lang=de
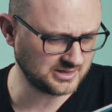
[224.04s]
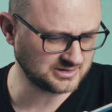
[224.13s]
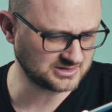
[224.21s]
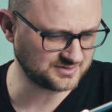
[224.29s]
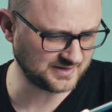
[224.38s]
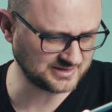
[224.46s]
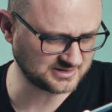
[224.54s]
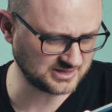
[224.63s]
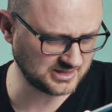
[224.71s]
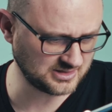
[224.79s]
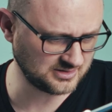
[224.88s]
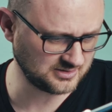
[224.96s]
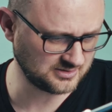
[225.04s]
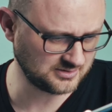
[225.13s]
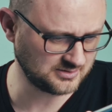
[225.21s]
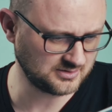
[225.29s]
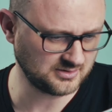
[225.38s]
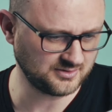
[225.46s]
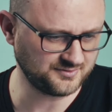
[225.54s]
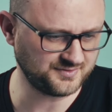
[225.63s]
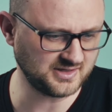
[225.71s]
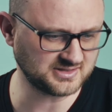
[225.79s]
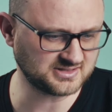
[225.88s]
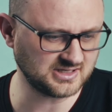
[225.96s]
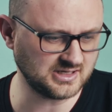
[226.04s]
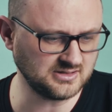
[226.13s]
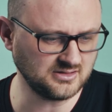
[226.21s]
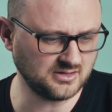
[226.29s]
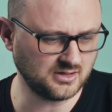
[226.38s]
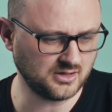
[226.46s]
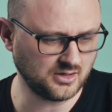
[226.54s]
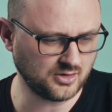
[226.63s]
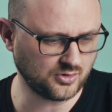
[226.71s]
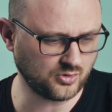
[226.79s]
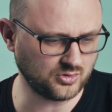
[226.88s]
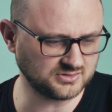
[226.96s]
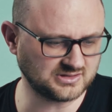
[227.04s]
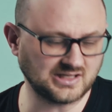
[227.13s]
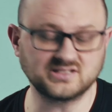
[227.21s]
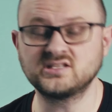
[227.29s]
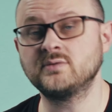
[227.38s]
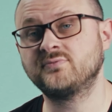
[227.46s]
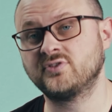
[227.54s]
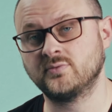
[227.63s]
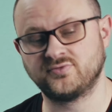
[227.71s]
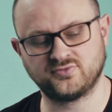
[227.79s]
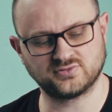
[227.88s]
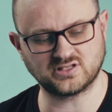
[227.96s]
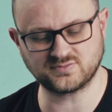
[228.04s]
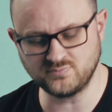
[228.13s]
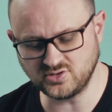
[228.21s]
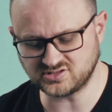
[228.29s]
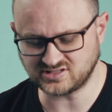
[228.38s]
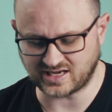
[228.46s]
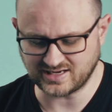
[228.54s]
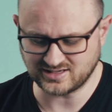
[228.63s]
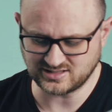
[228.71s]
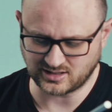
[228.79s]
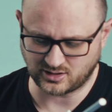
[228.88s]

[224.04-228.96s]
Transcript: 20, 14 und dann 7,5. Das müsste eigentlich